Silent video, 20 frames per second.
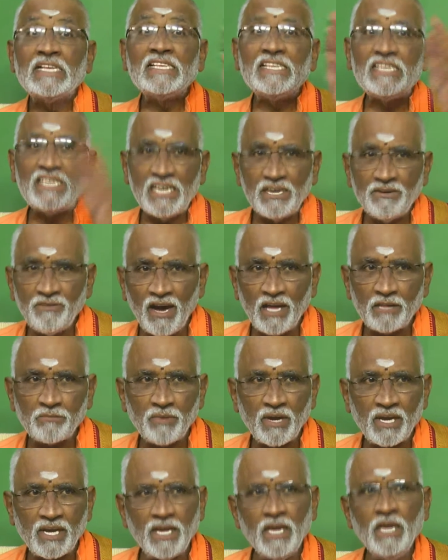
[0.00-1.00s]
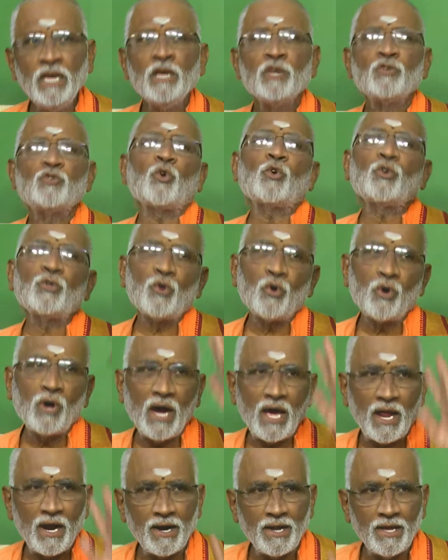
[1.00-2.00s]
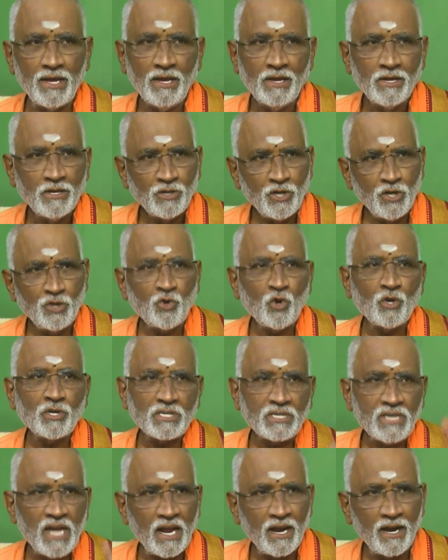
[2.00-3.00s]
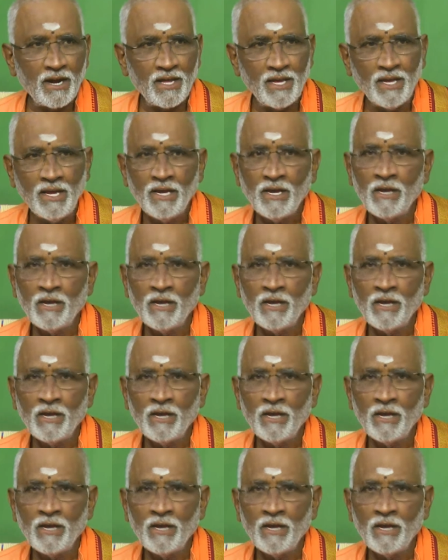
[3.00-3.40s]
జీవాత్మకి సుఖ దుఃఖాలని శీతోష్ణాలని